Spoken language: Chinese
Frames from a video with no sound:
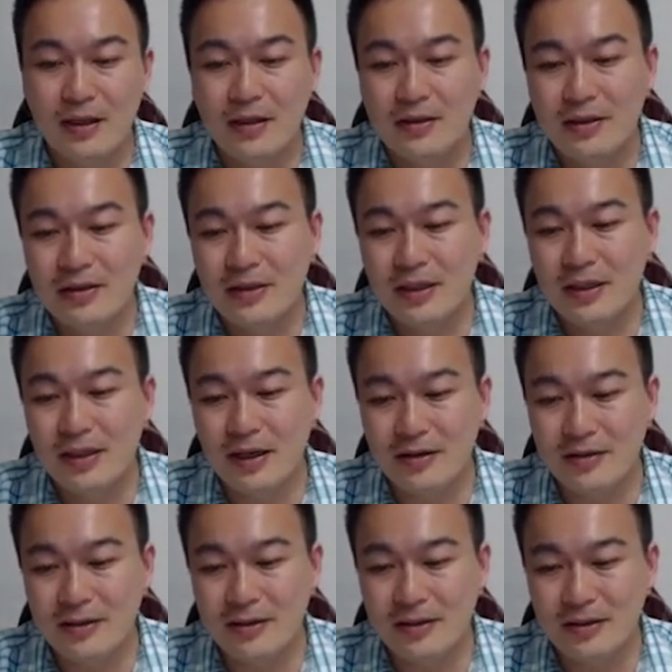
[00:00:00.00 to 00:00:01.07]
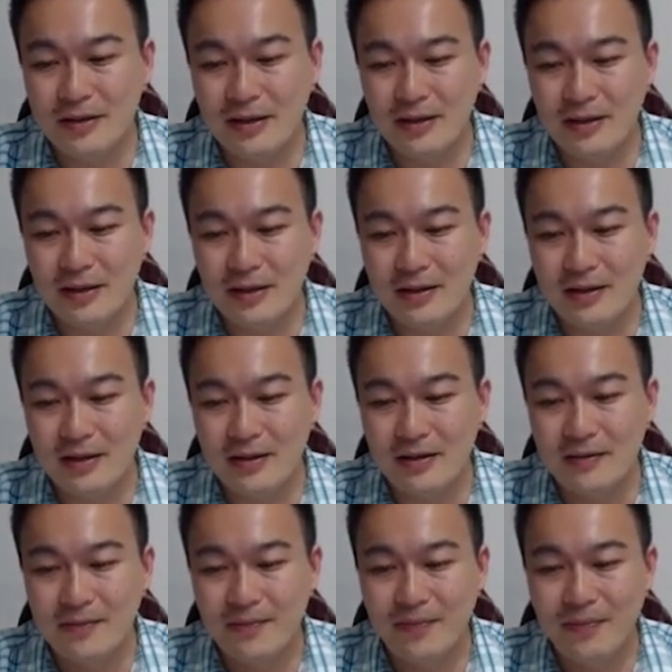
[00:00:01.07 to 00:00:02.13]
但这一条式子呢，一个
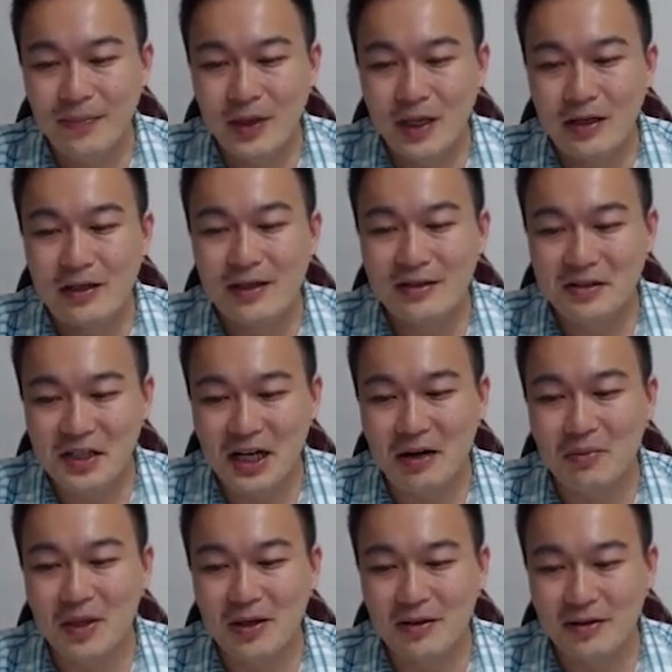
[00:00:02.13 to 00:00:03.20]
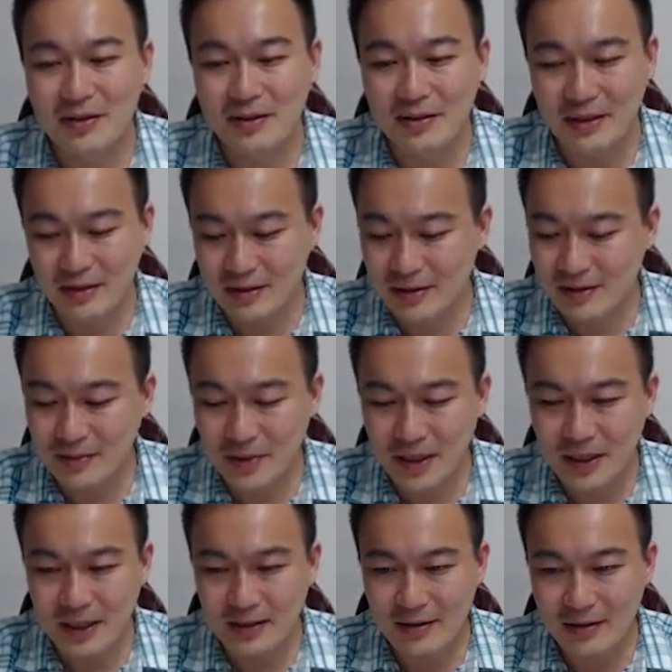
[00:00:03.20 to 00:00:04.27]
更巧妙的事情是怎么
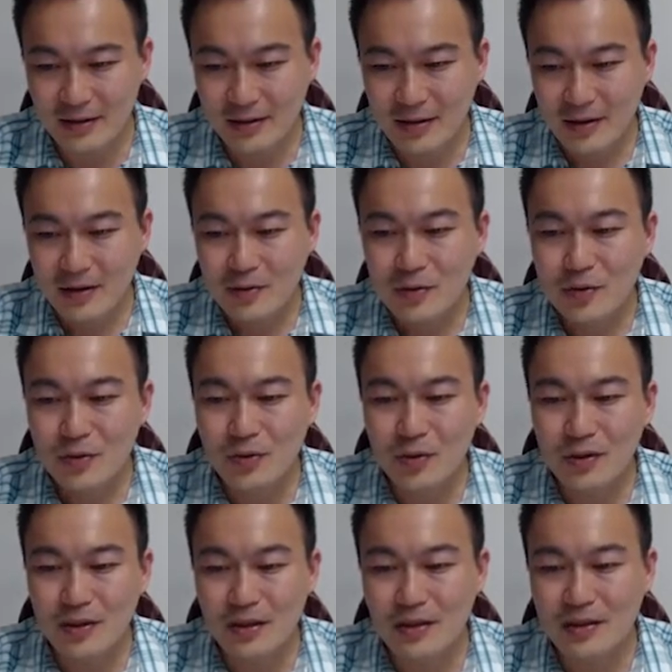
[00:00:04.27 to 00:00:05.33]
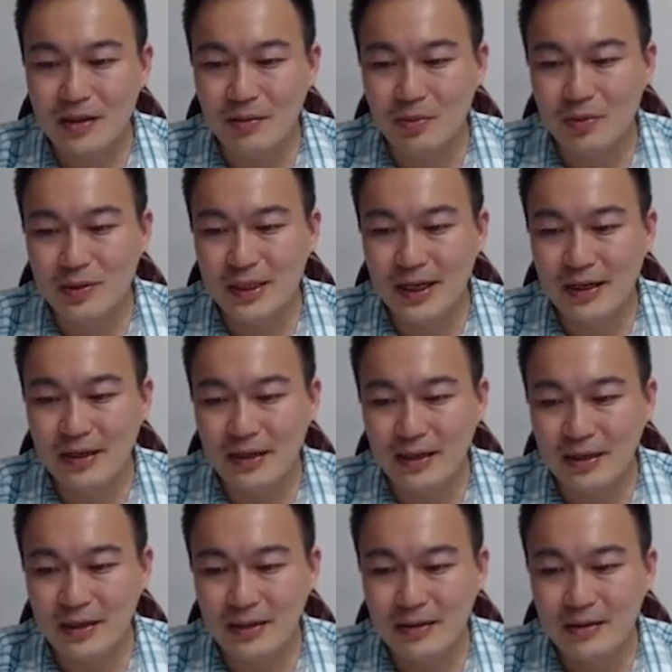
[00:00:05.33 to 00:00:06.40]
样呢？如果呢，你不这样
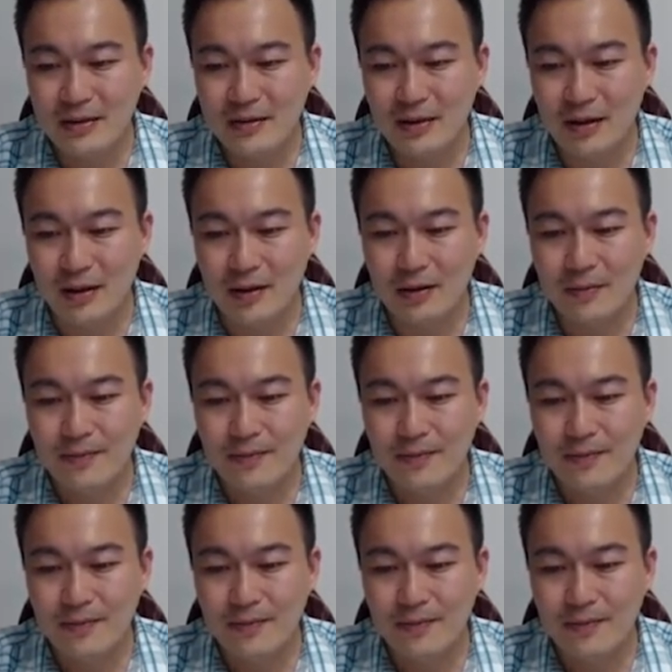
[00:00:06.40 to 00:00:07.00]
移好，